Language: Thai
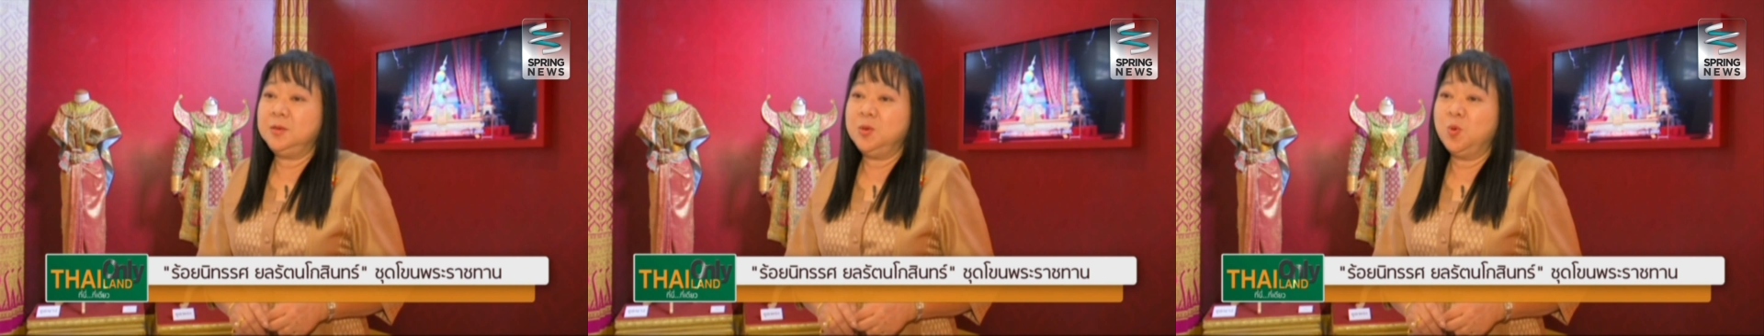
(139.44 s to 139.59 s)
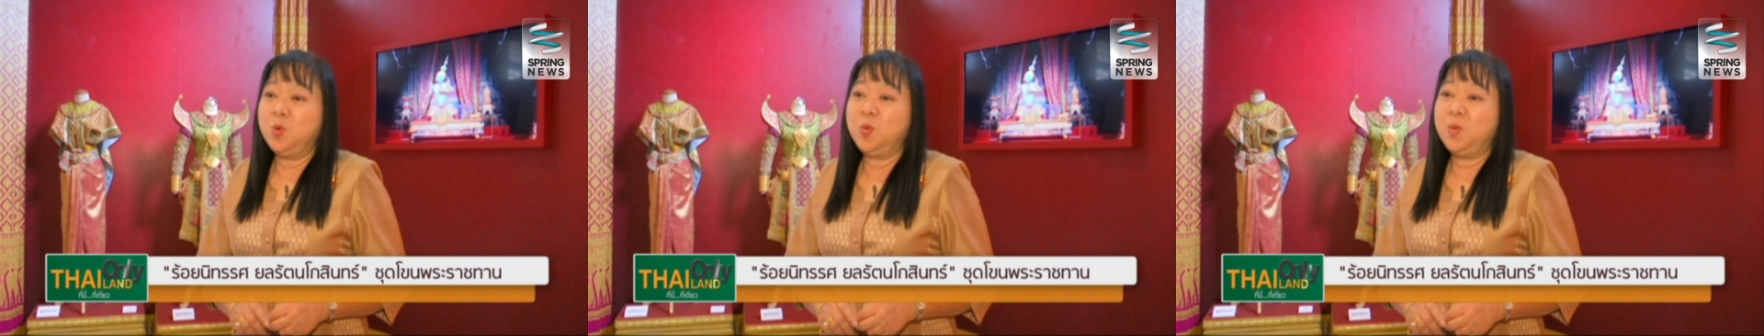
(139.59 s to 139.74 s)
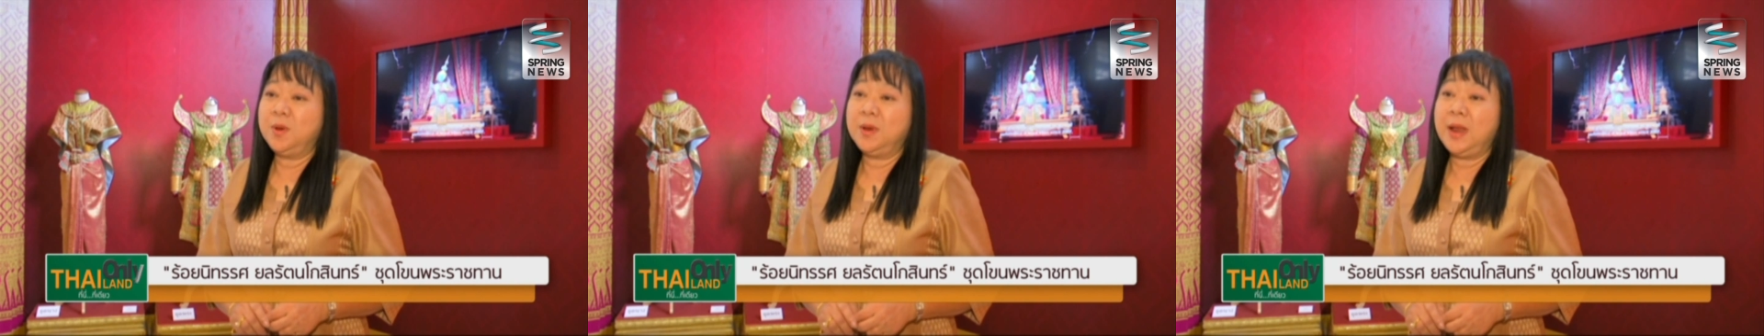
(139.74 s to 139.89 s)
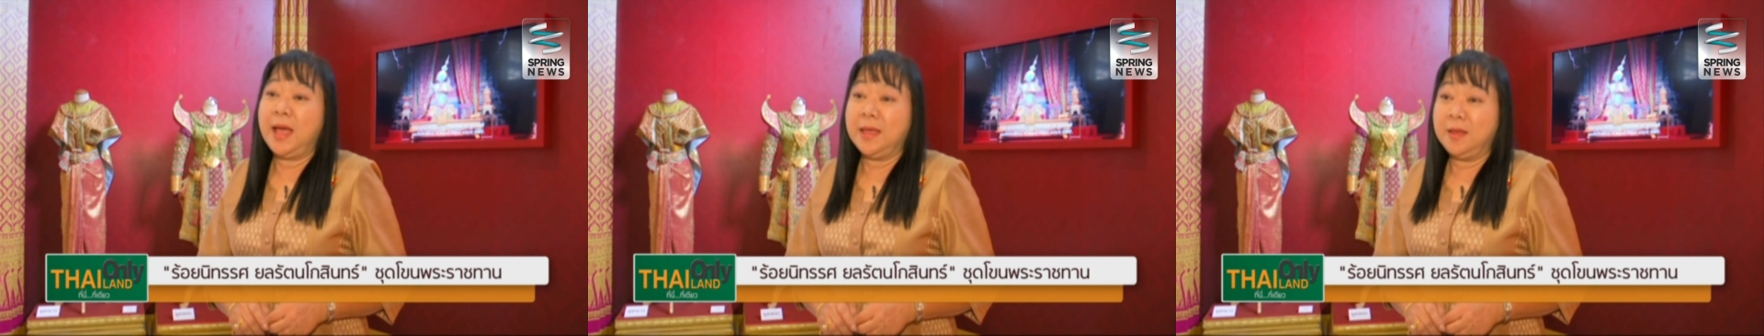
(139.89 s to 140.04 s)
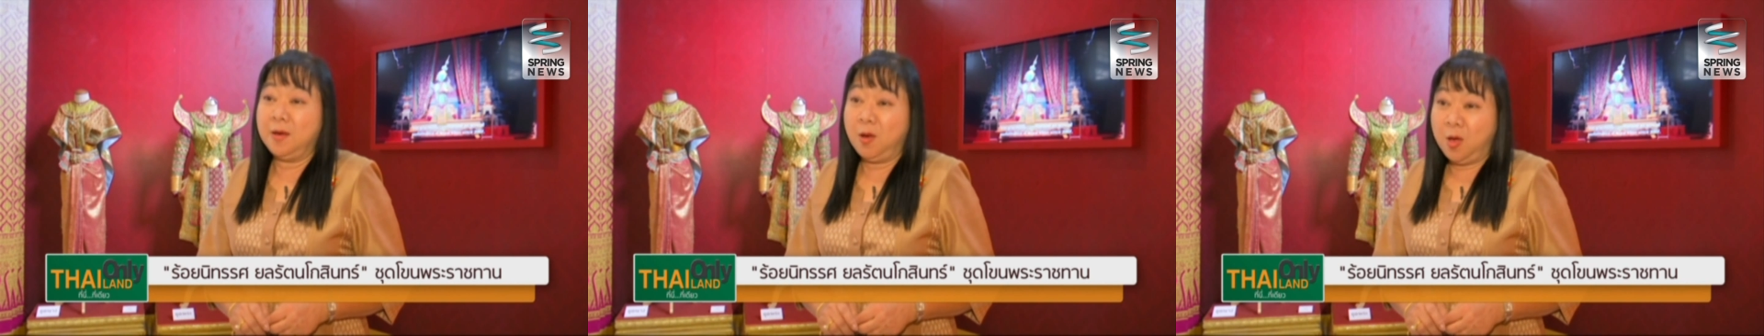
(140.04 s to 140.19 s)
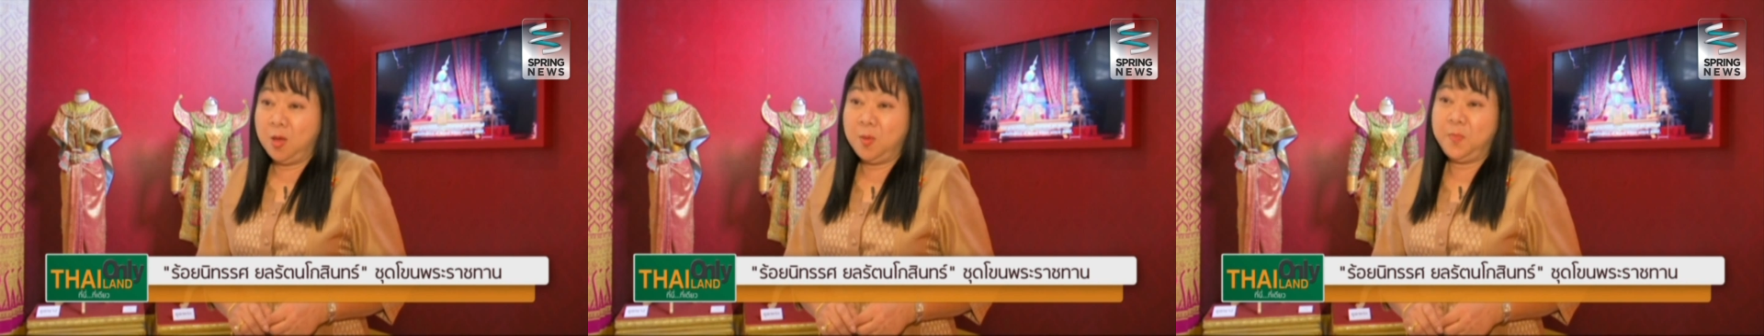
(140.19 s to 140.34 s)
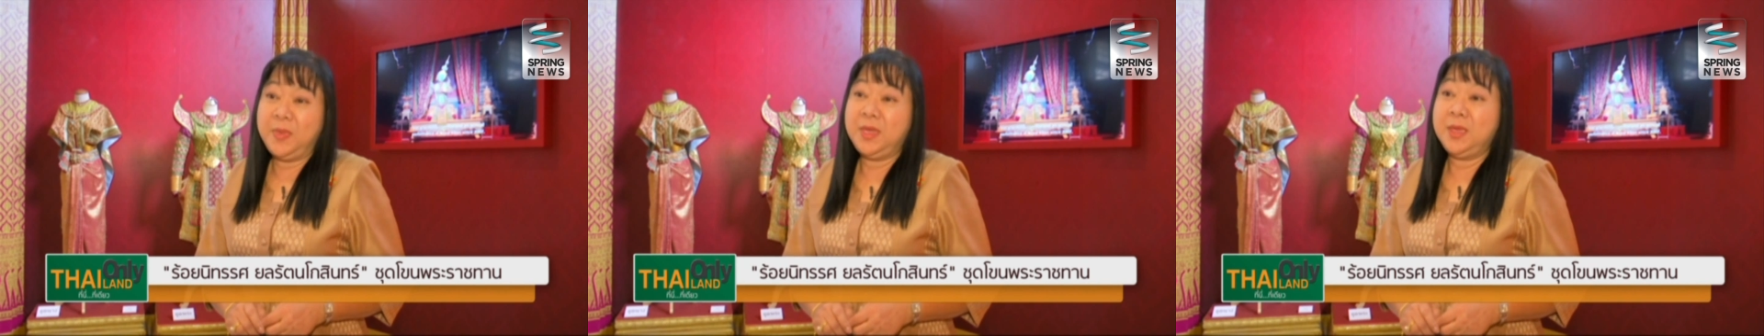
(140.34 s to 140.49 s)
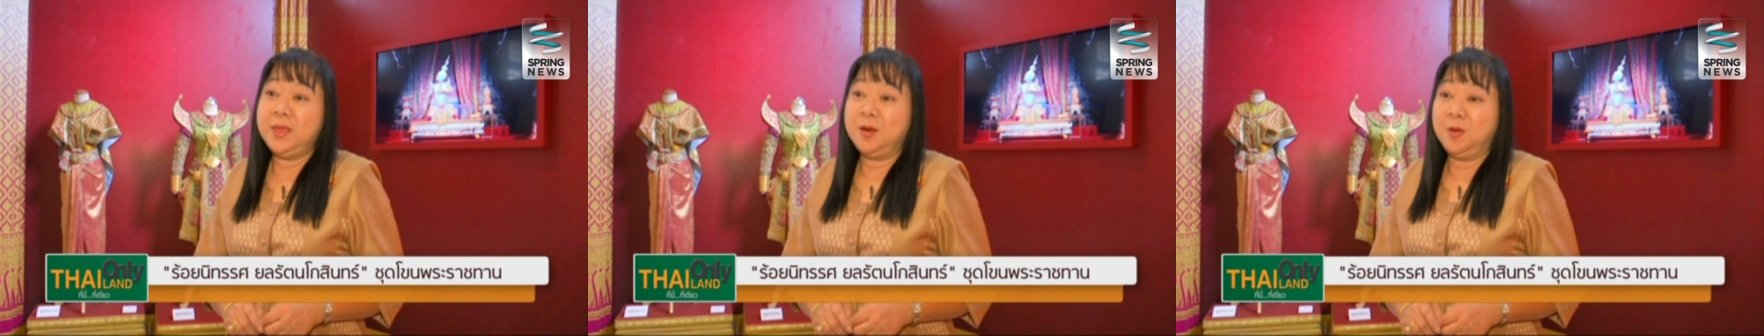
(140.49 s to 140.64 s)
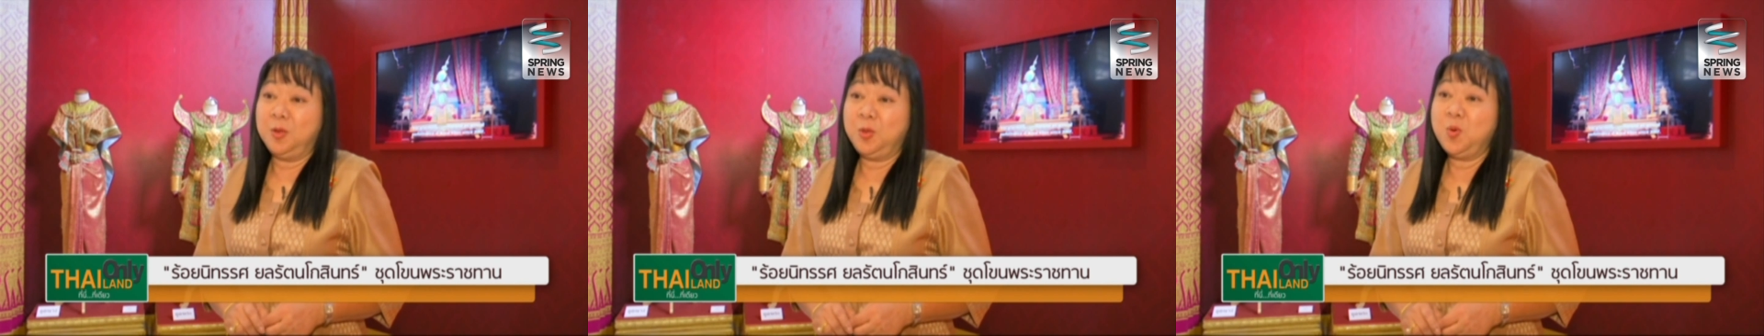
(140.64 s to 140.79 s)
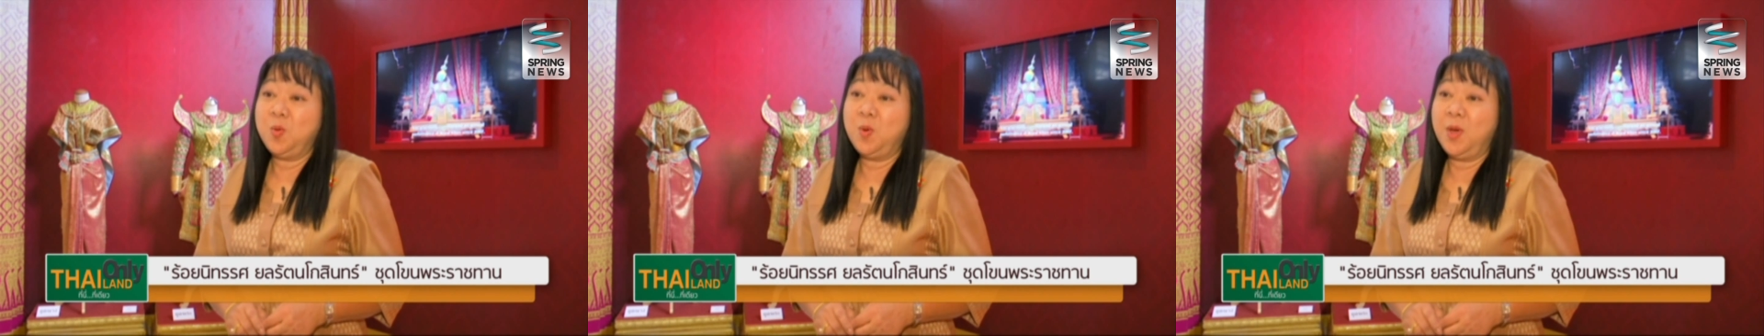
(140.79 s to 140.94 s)
ยุคหลายร้อยปี
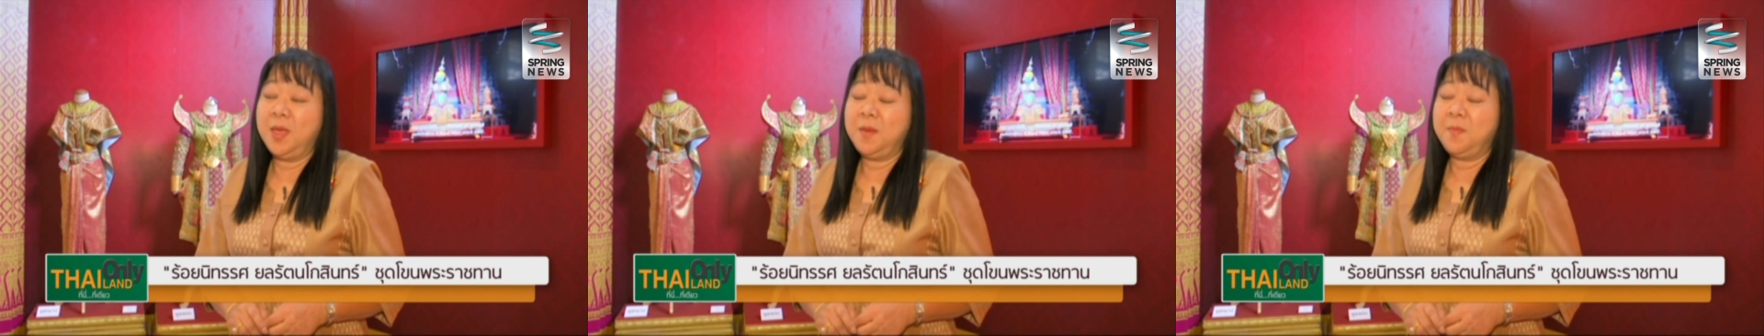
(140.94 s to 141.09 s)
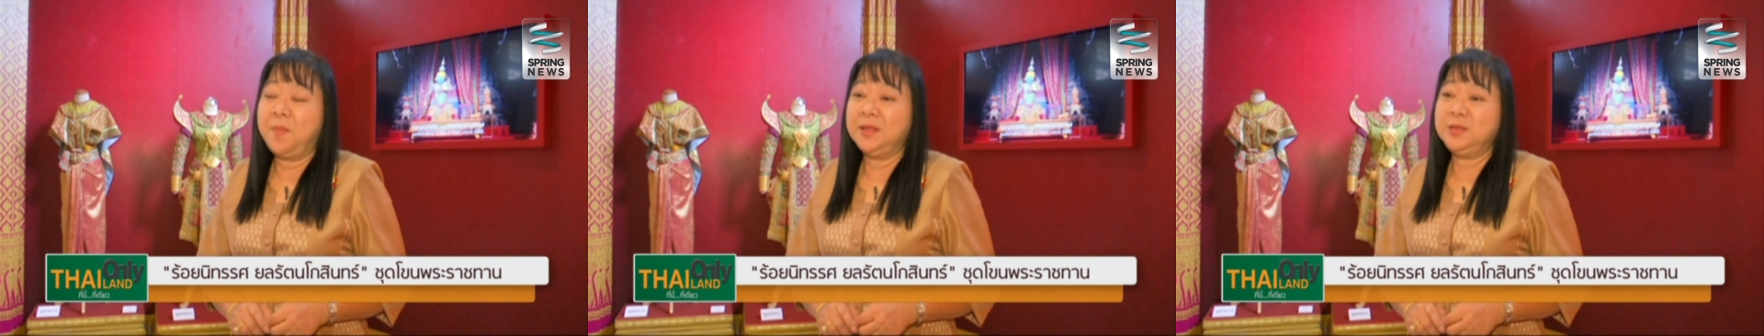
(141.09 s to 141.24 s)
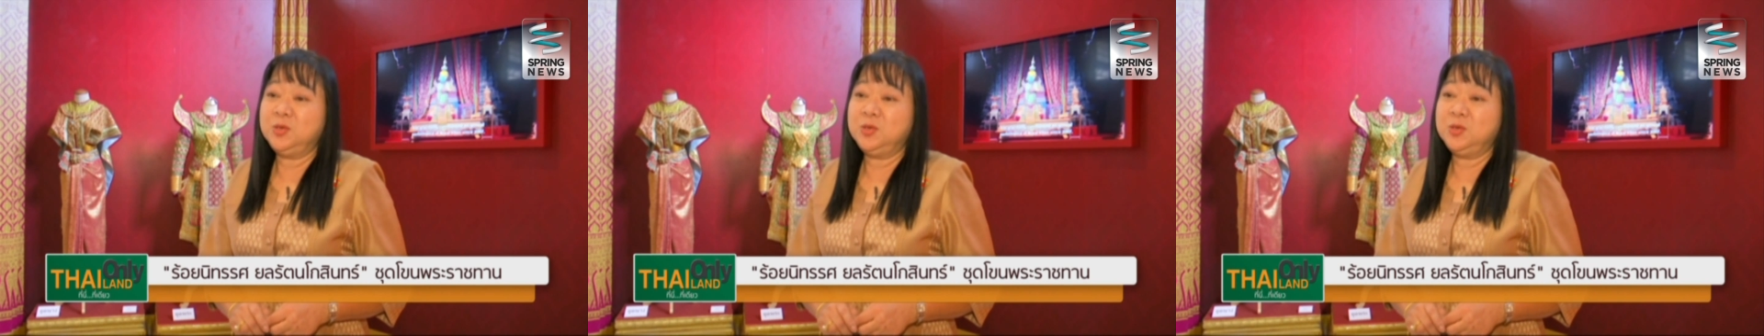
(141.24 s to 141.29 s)
แล้วด้วย